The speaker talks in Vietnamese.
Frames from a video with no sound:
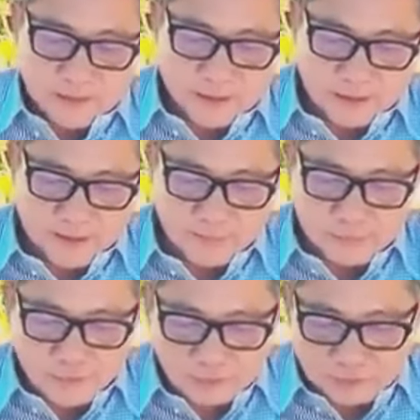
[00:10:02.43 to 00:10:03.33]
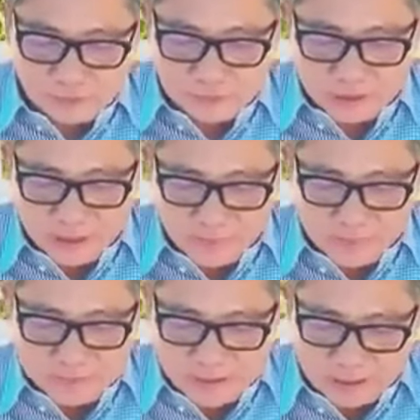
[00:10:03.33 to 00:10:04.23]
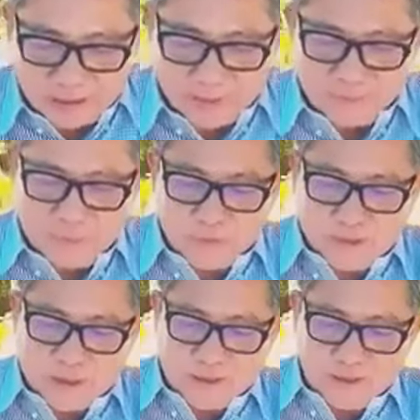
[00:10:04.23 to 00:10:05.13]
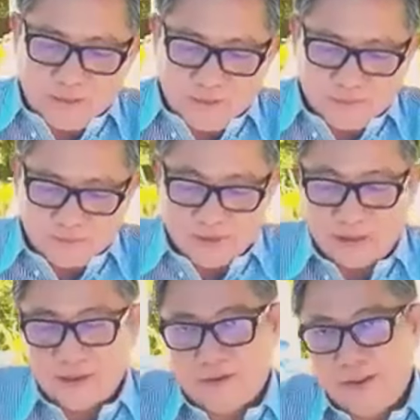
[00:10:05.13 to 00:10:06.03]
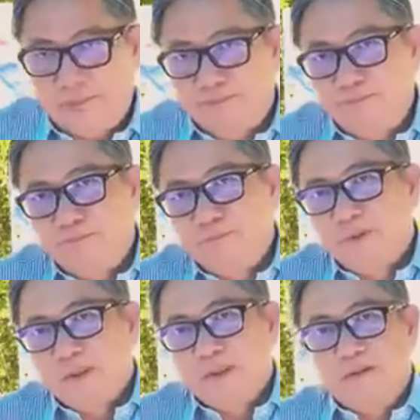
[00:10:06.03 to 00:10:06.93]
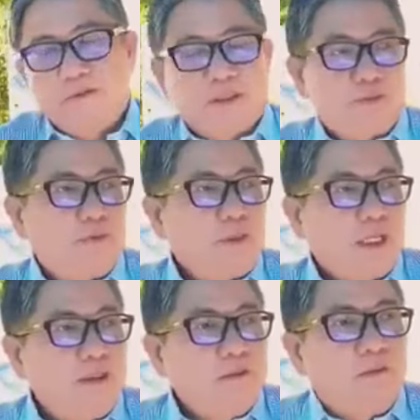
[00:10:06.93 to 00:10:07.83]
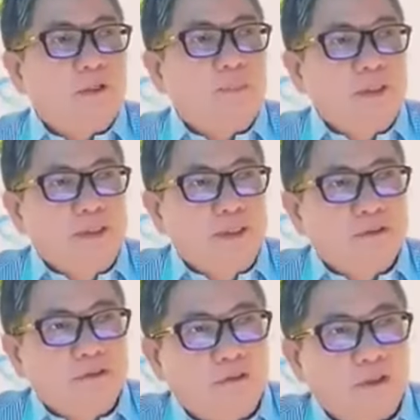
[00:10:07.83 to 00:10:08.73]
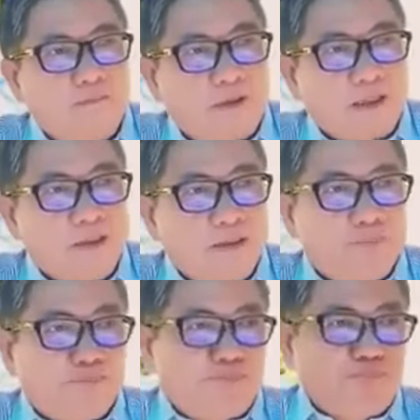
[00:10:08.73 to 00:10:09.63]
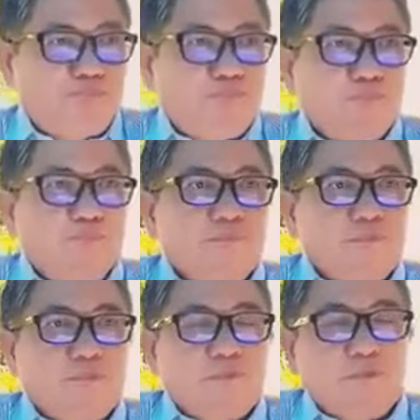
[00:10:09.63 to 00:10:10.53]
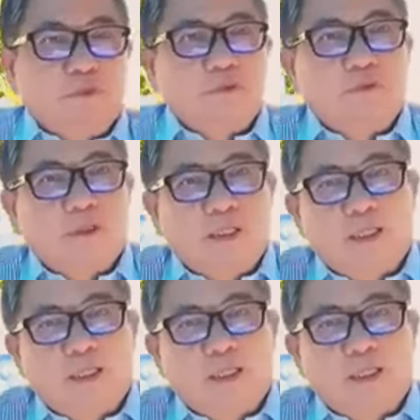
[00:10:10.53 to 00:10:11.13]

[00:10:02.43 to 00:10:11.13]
sang năm chúa năm sang năm chúa thánh về ngôi á sư phụ là chúa thánh sư phụ là minh dương sư phụ là phật dương sư phụ